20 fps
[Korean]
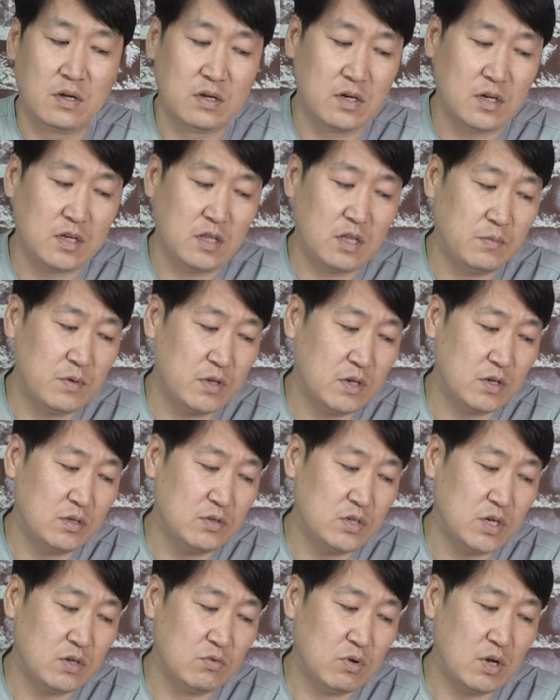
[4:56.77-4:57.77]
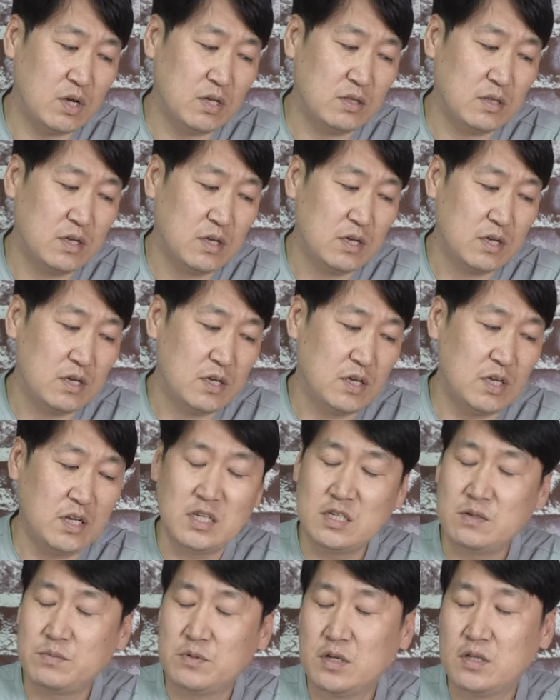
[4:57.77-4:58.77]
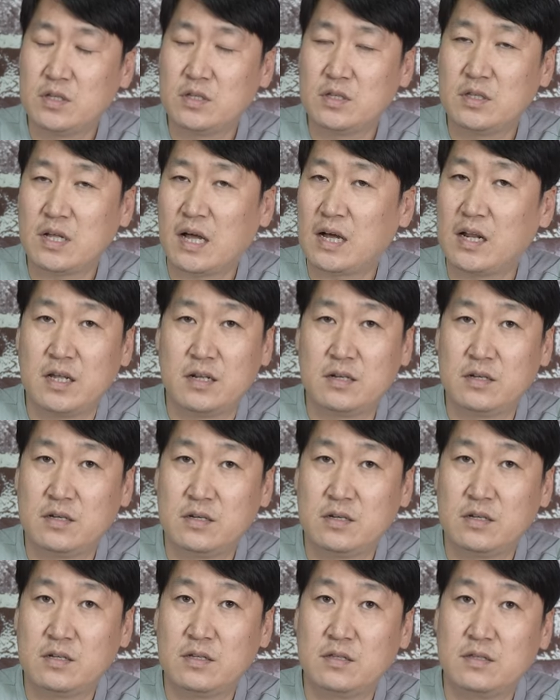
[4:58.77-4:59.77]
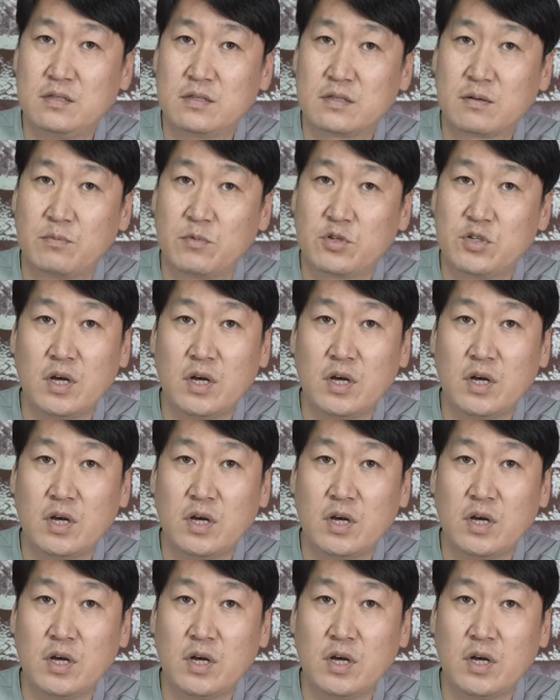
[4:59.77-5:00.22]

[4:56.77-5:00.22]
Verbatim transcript: 그렇게 되면은 최소한 1, 20년 안에는 뭐